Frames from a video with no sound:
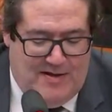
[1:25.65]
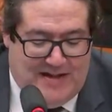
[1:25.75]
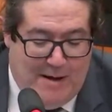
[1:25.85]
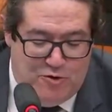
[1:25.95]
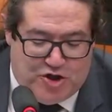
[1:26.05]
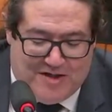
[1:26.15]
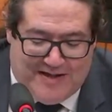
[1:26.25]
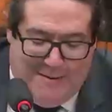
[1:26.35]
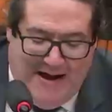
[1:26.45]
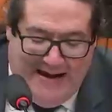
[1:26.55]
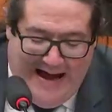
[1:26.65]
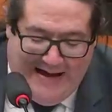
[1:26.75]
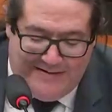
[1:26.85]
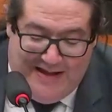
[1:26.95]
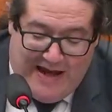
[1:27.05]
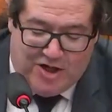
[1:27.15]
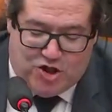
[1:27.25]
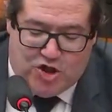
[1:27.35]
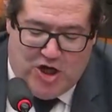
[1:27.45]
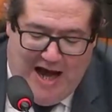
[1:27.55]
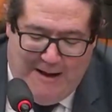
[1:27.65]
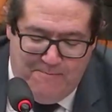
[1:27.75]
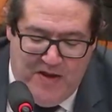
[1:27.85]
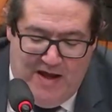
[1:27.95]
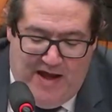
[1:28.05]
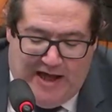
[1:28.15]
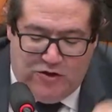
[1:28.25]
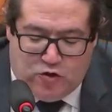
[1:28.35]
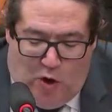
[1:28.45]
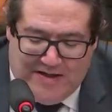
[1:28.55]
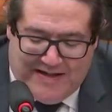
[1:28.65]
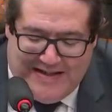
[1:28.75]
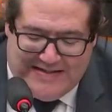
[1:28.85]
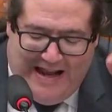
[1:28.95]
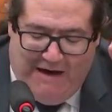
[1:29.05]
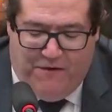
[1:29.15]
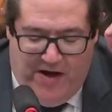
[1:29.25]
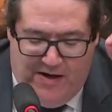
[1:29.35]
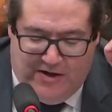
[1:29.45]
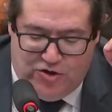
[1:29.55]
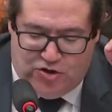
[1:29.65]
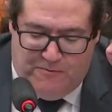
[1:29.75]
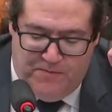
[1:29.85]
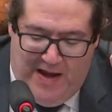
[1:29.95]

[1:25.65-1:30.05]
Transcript: Temos que trabalhar desde já em todas as alavancas.